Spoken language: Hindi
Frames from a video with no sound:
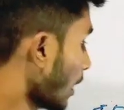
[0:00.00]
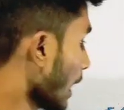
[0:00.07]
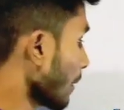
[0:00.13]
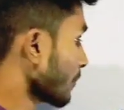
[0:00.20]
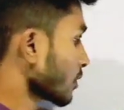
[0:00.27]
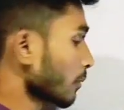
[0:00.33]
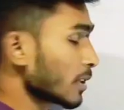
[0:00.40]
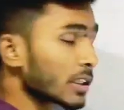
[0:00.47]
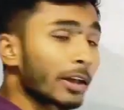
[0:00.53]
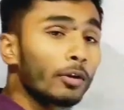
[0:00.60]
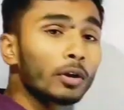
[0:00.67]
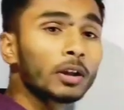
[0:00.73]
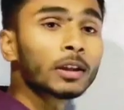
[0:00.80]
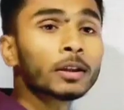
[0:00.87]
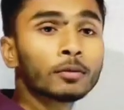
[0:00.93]
आप समझ गए
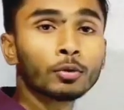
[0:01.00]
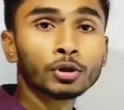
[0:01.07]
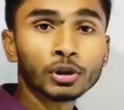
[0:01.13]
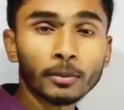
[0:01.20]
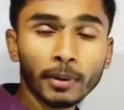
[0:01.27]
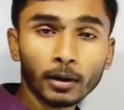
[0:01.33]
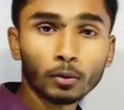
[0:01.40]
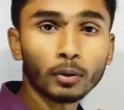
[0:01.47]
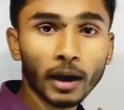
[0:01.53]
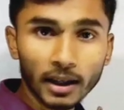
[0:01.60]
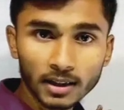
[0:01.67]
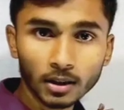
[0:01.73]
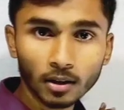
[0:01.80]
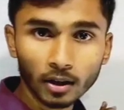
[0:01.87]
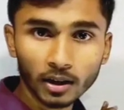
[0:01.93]
होंगे कि क्वेश्चन में इनको
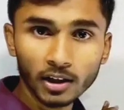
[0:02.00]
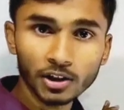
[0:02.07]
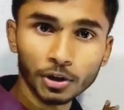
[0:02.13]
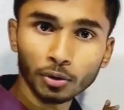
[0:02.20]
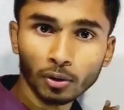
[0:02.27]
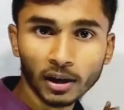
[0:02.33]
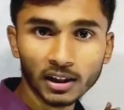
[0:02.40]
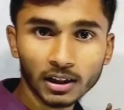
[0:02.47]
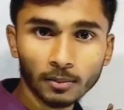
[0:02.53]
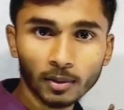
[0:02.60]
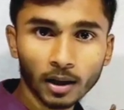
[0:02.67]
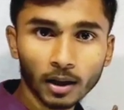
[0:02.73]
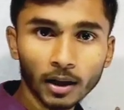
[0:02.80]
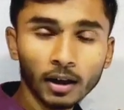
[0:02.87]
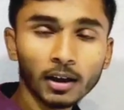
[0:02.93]
कैसे करना है चीजों कैसे
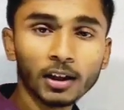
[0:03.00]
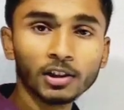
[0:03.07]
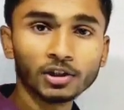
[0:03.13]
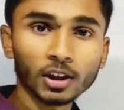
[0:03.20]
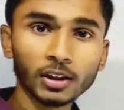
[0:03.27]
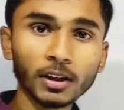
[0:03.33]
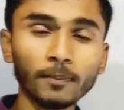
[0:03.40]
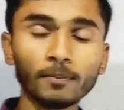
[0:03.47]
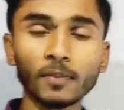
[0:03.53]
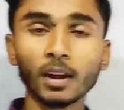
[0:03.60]
बनाना है चलिए